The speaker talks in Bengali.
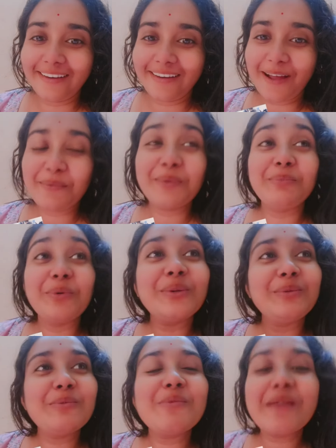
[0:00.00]
আমার
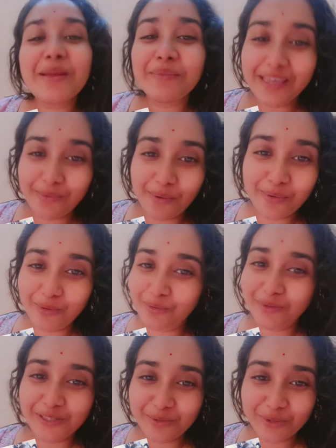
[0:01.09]
বলবো মানে আমি কিভাবে বলবো
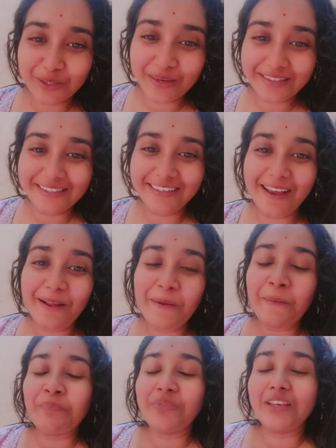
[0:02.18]
সেটা বুঝতে পারছি না
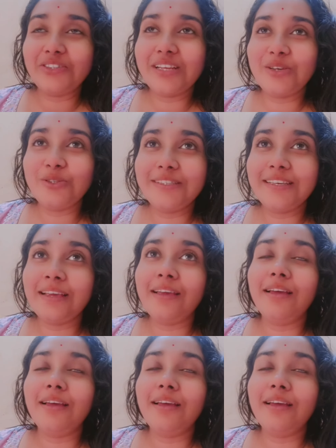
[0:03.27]
সেটা হচ্ছে